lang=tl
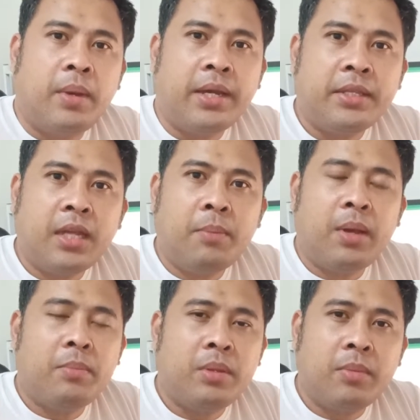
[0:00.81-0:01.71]
Bakit nga
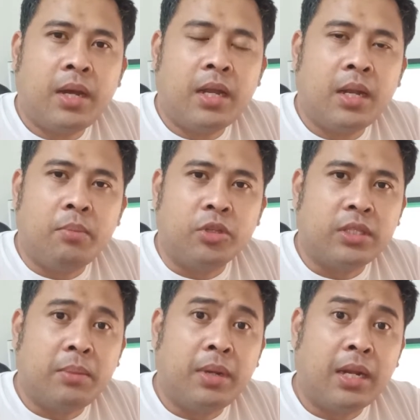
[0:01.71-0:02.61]
ba may mga
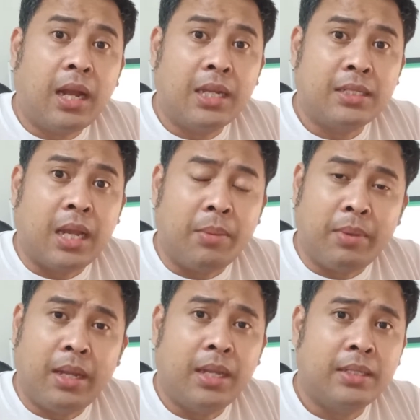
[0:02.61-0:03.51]
gamot na
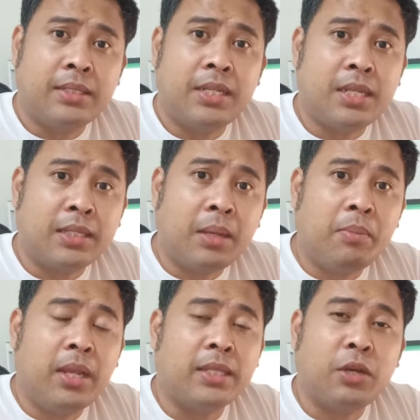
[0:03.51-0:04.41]
magkakasama sa isang
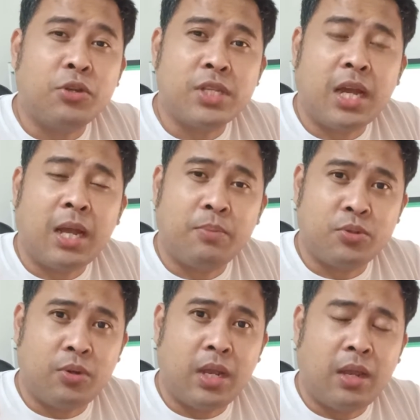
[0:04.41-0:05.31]
tableta o isang
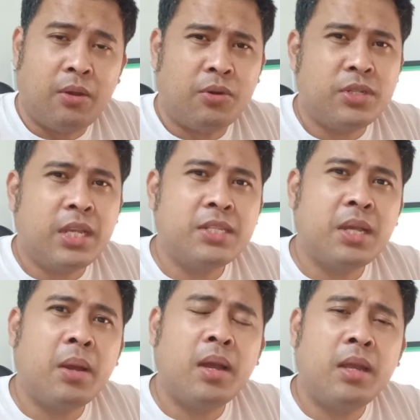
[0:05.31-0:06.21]
kapsula or sa
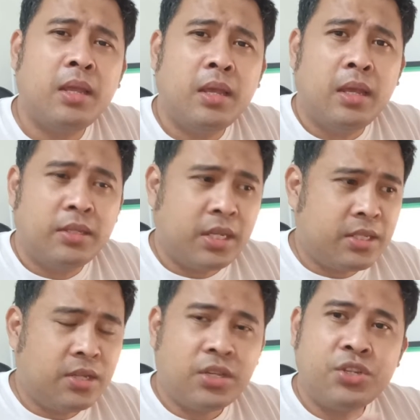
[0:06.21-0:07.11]
isang sa
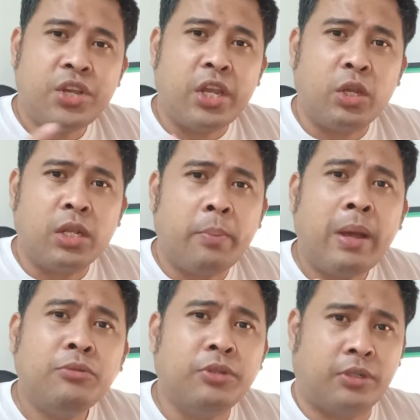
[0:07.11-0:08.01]
isang sachet na
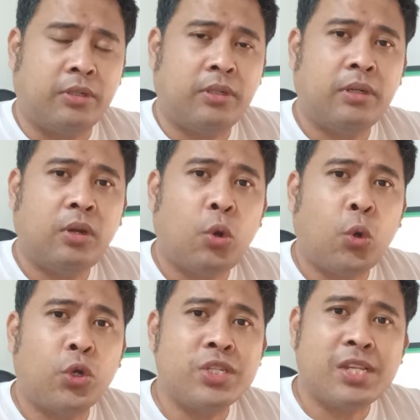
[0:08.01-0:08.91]
powder
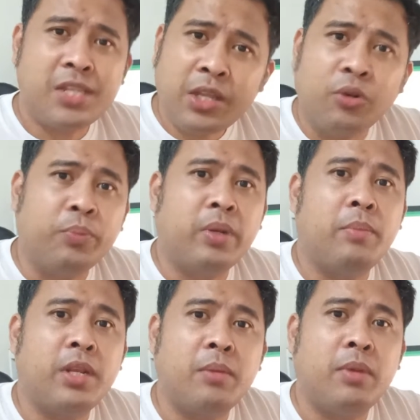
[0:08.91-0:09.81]
or sa syrup
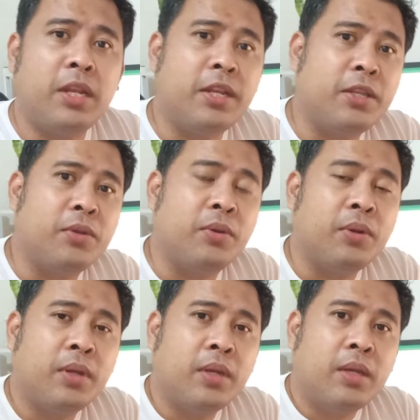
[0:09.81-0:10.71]
na binibili ninyo?
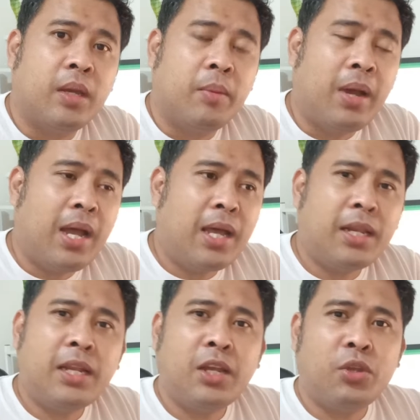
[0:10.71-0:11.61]

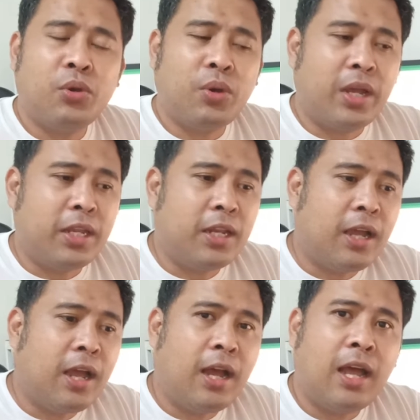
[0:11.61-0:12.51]
Maaaring kayo ay
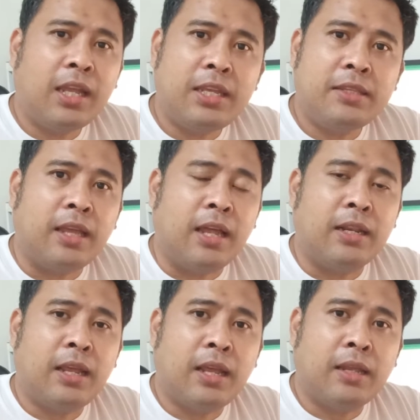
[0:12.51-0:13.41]

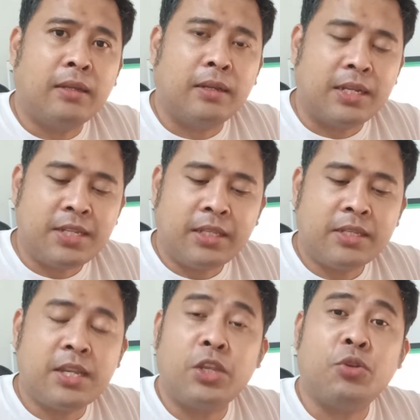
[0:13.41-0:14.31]
nakakakita na reseta
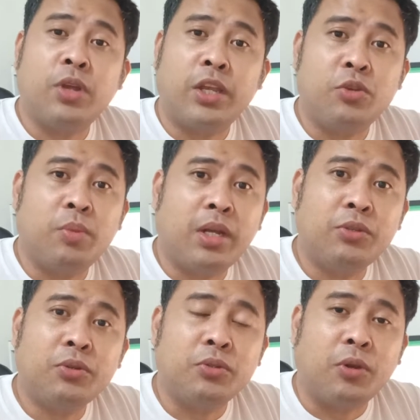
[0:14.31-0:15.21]
sa inyo ng inyong mga
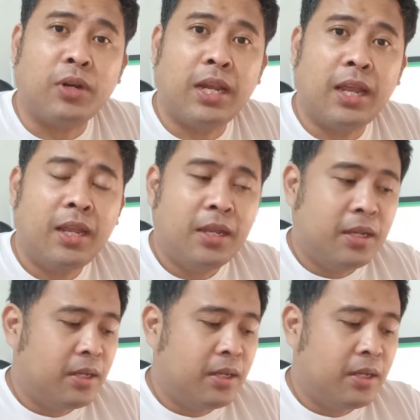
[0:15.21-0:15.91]
doktor na